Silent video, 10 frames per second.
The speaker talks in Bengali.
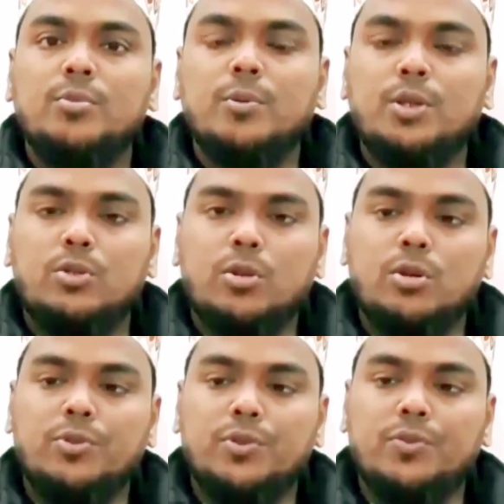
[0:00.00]
পবিত্র
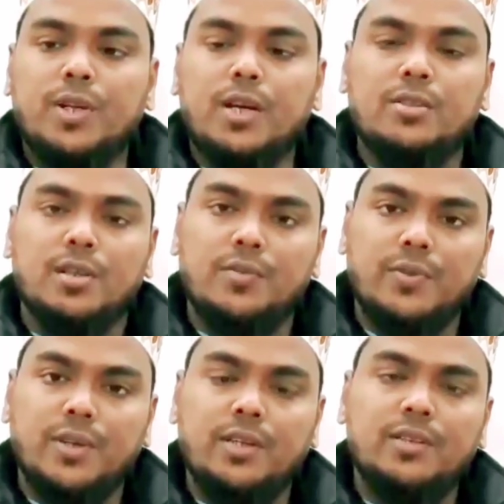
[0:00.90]
ফুরফুরা
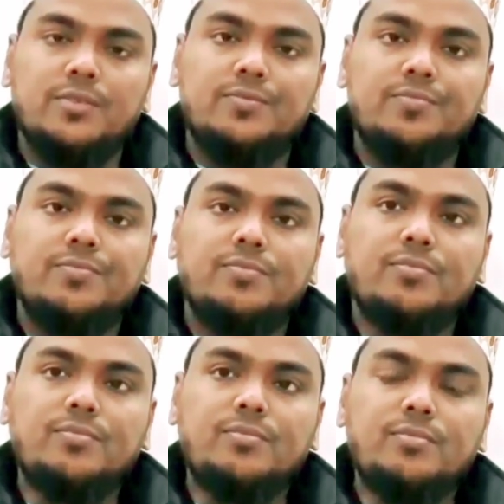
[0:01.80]
শরীফে
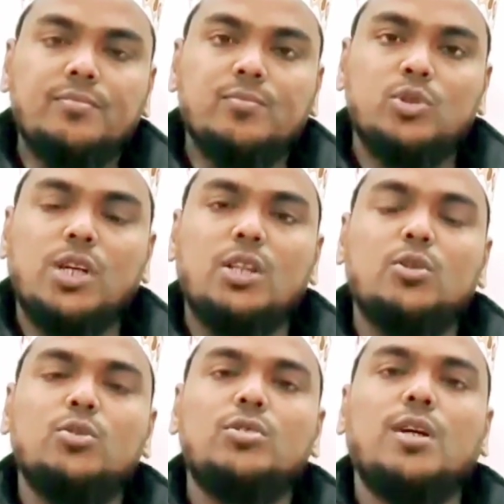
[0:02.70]

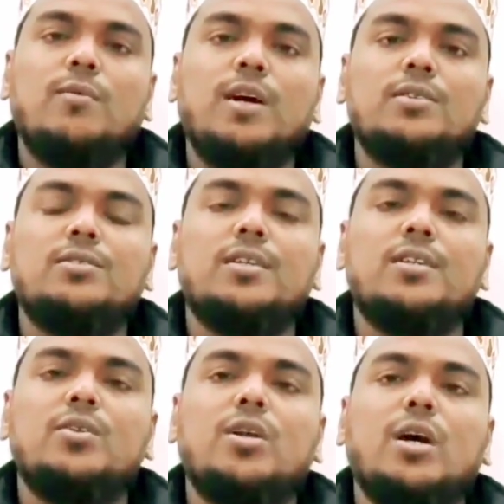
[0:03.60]
মুজাদুজ্জামান
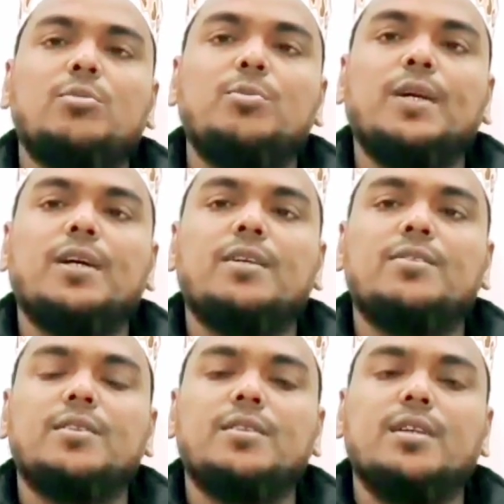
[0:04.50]
সৈয়দুল আবু বাকা
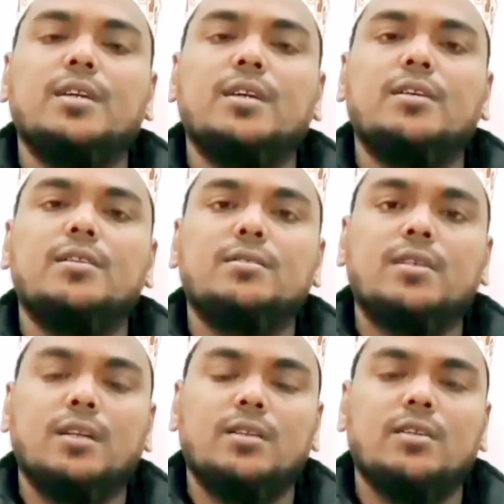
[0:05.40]
সিদ্দিক
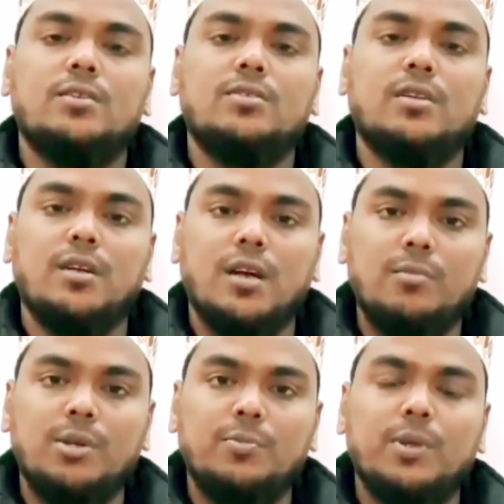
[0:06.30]
স্বাধীনতা
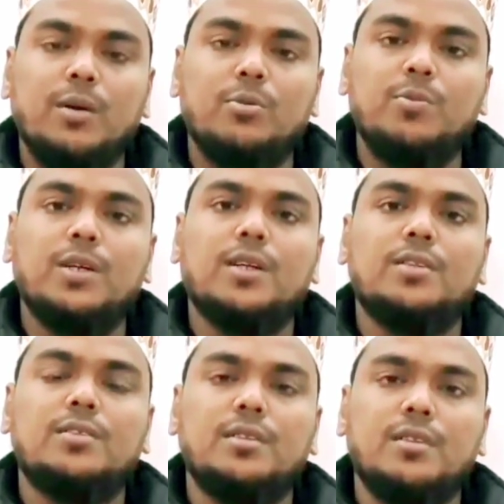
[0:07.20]
সংগ্রামী পীর আবু বাকা
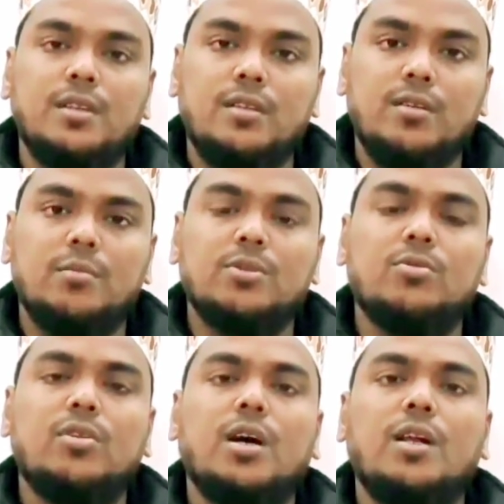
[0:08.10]
সিদ্দিক
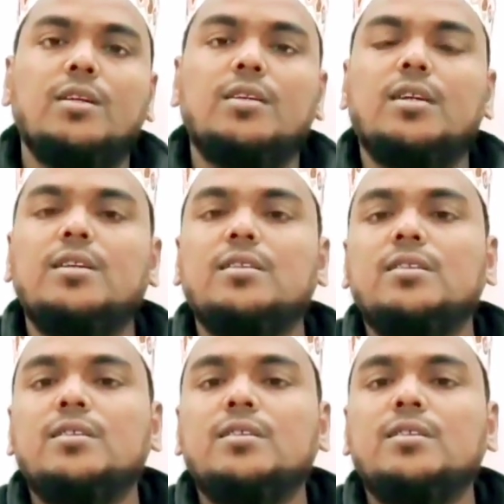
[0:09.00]
রহমতুল্লাহ আলহের